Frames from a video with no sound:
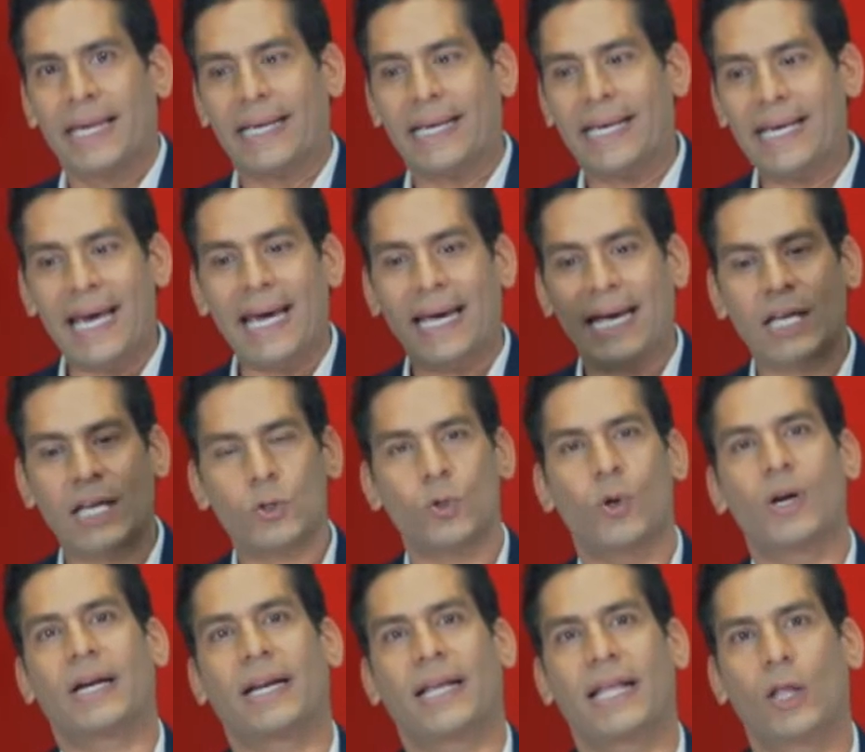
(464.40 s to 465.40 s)
quién a
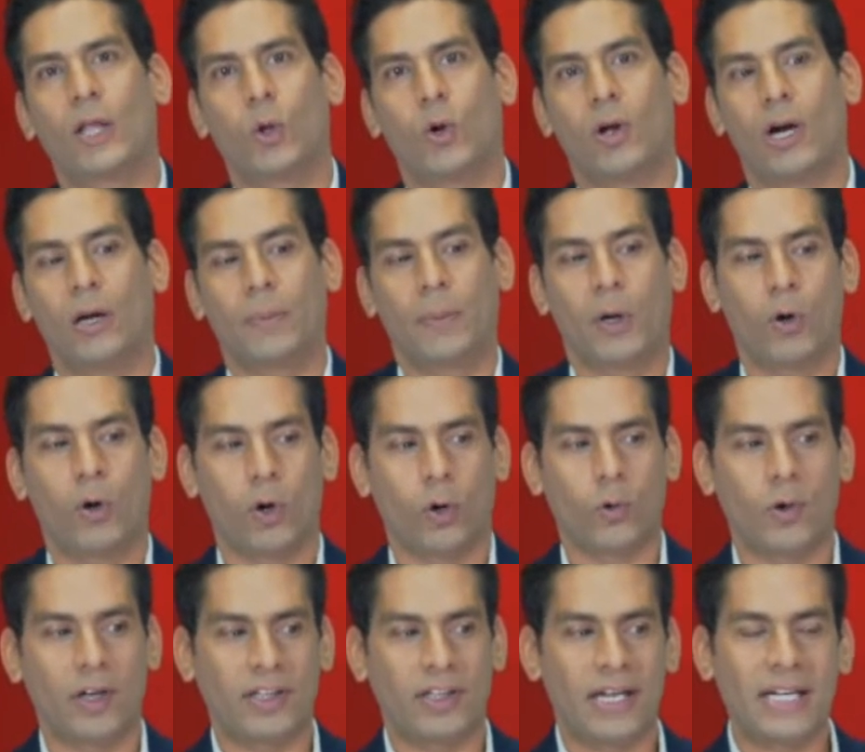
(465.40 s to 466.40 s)
su alrededor a lo mejor
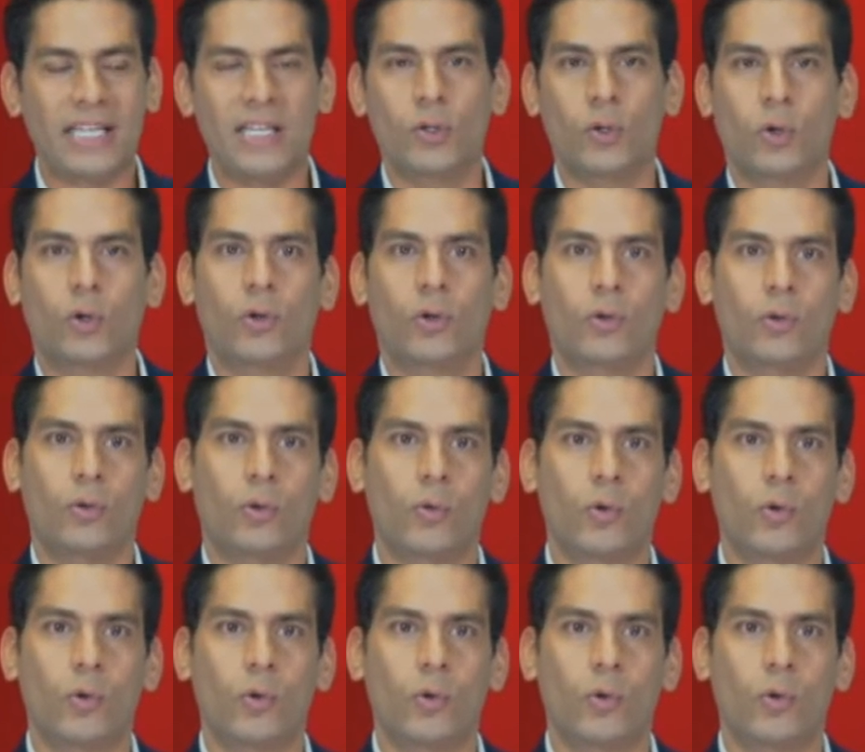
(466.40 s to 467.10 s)
no ha tenido